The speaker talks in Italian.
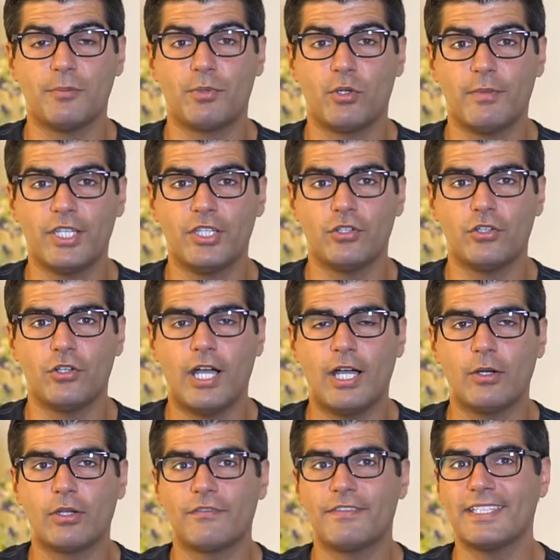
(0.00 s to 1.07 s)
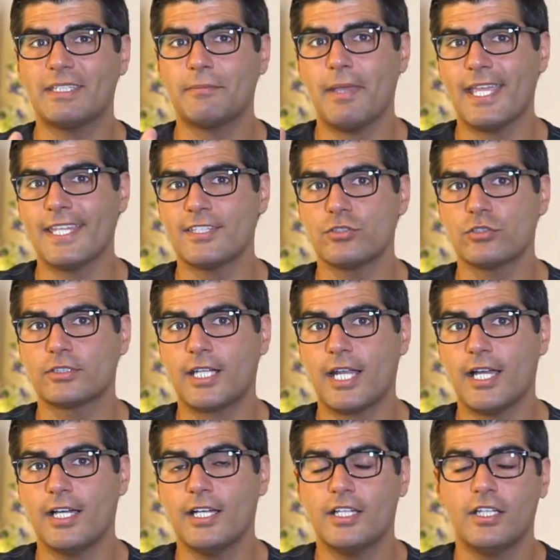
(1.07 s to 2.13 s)
più o meno a una via di mezzo
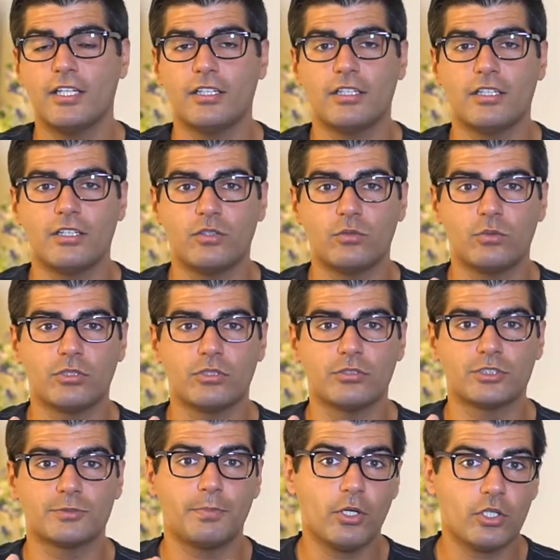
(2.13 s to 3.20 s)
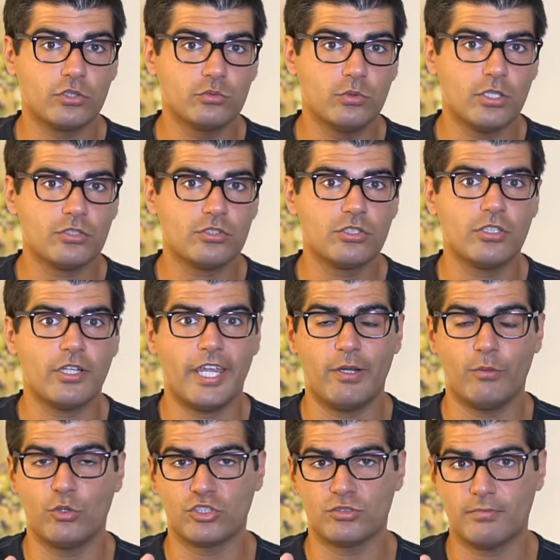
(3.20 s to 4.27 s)
tra eh, uno sportwatch e
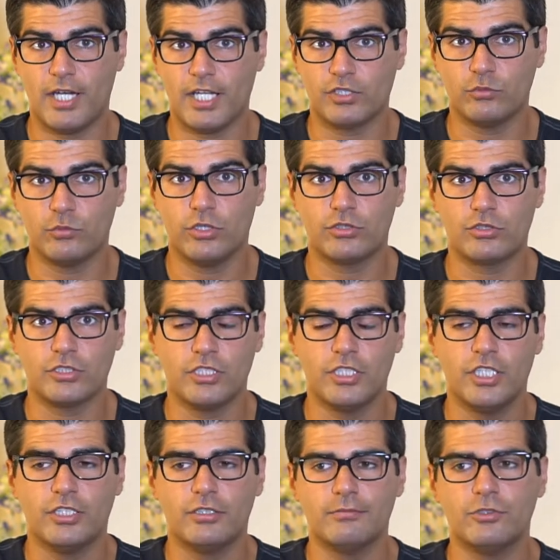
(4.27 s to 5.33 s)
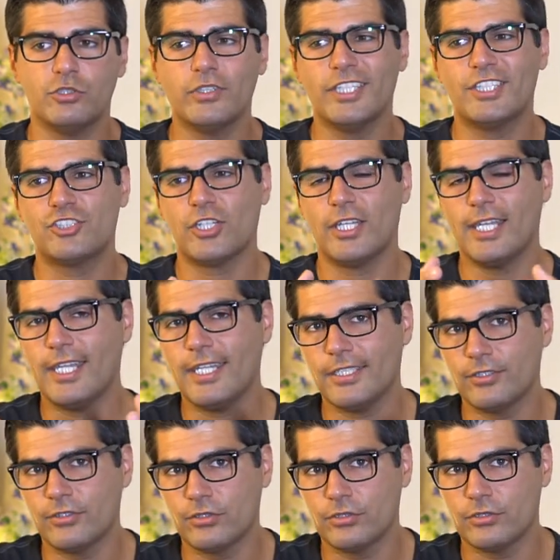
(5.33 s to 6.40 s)
uno smartwatch, non
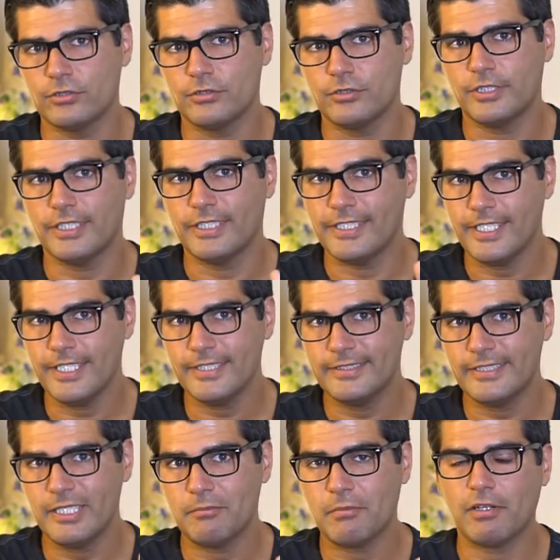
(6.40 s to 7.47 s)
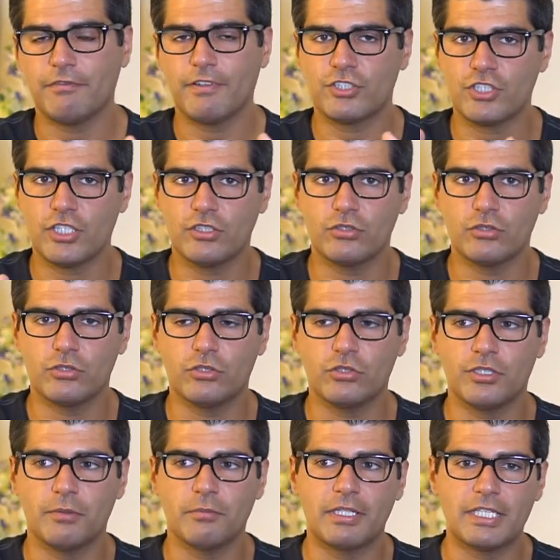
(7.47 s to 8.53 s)
eccellendo in niente ma
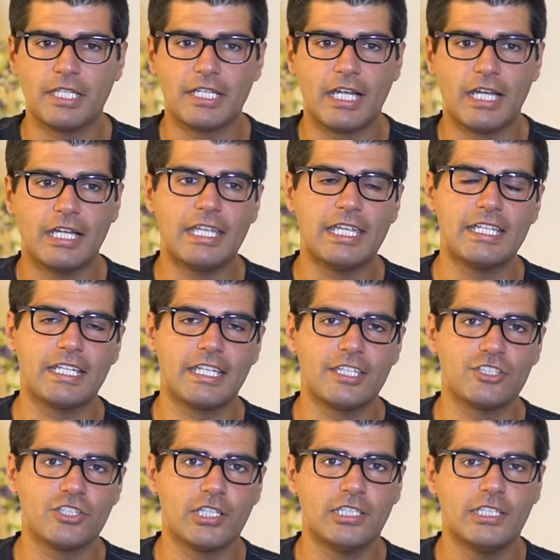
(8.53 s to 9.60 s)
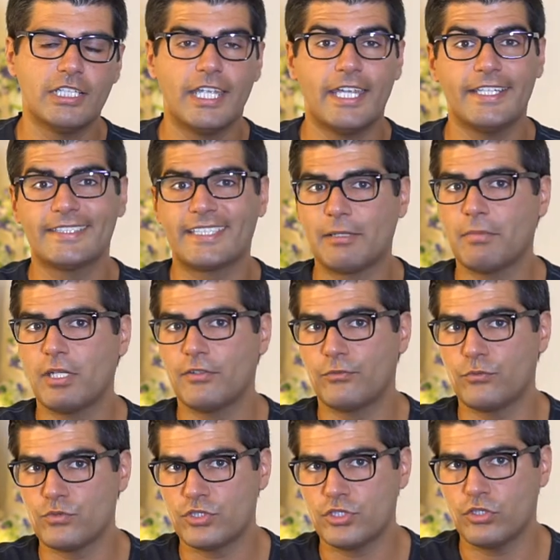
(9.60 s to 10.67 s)
facendo in maniera egregia entrambe le
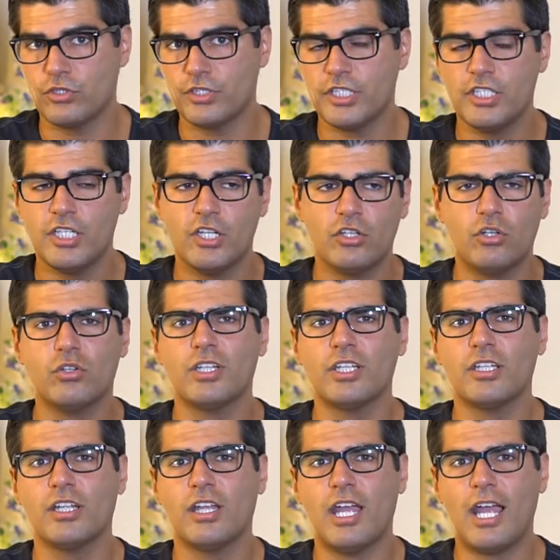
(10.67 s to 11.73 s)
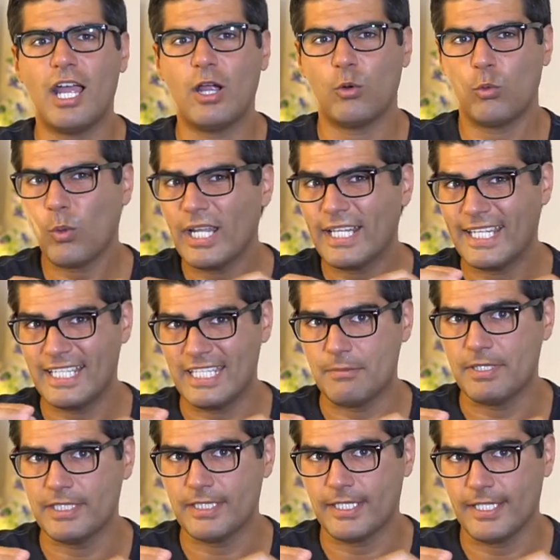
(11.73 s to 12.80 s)
funzioni con qualche
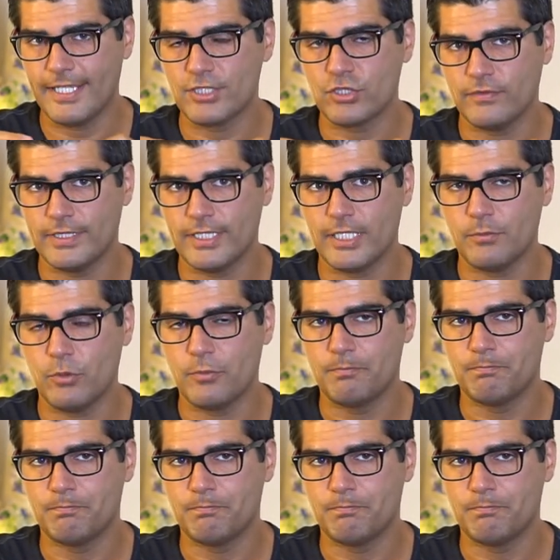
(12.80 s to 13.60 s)
limite che adesso vedremo.